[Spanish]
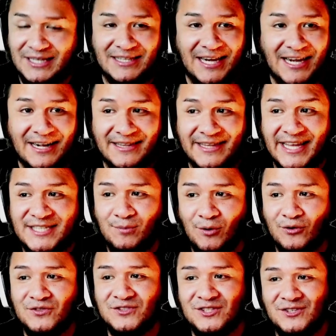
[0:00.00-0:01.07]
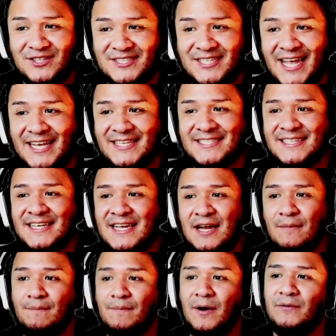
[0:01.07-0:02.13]
el trailer de Xbox Series X
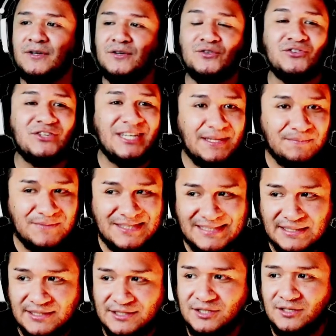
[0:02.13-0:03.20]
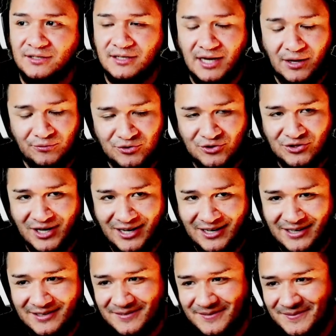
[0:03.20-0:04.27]
Power Your Dreams launch
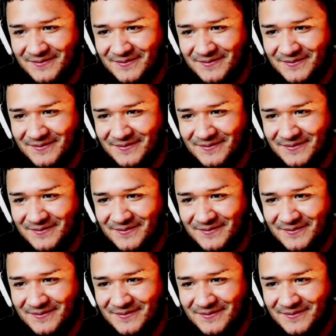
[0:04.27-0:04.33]
trailer.